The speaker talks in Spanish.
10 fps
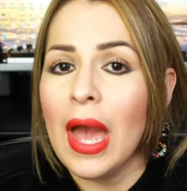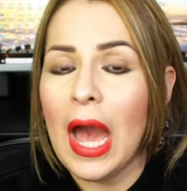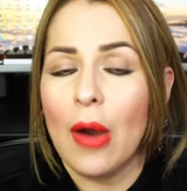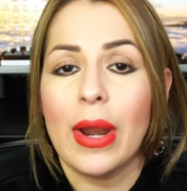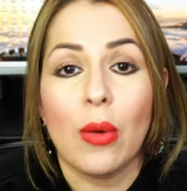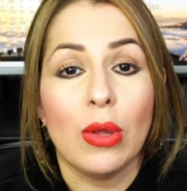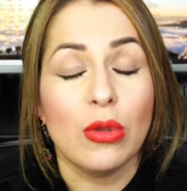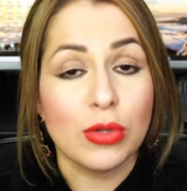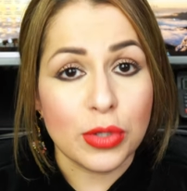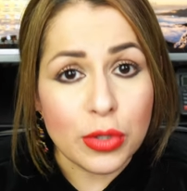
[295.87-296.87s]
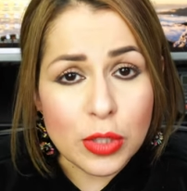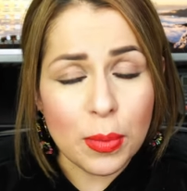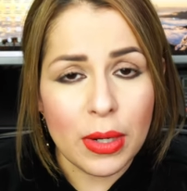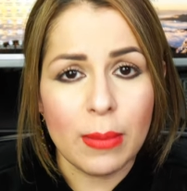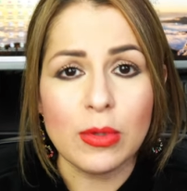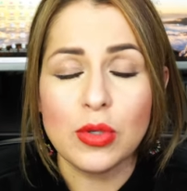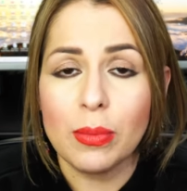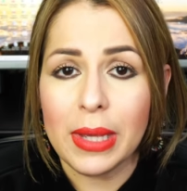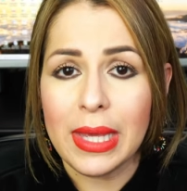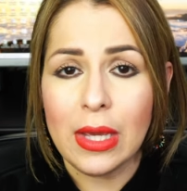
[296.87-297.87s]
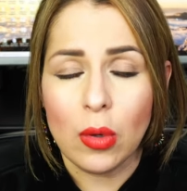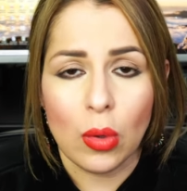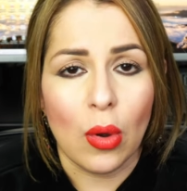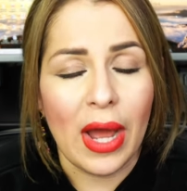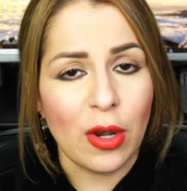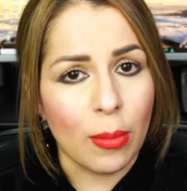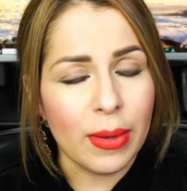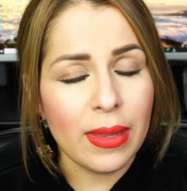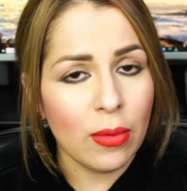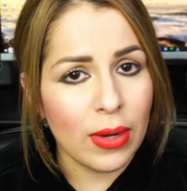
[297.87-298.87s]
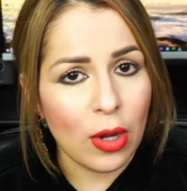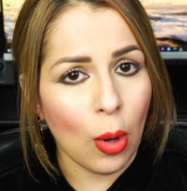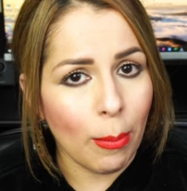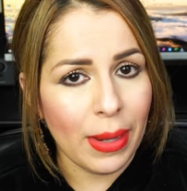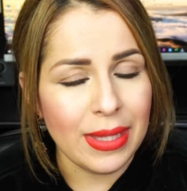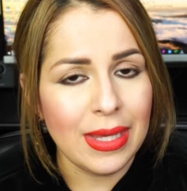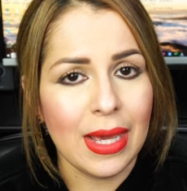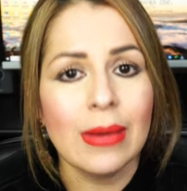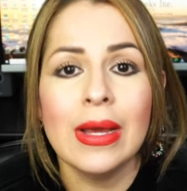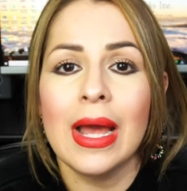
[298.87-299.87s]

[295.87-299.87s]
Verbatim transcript: Ahora, cuando nosotros ponemos un vehículo a nombre de una compañía,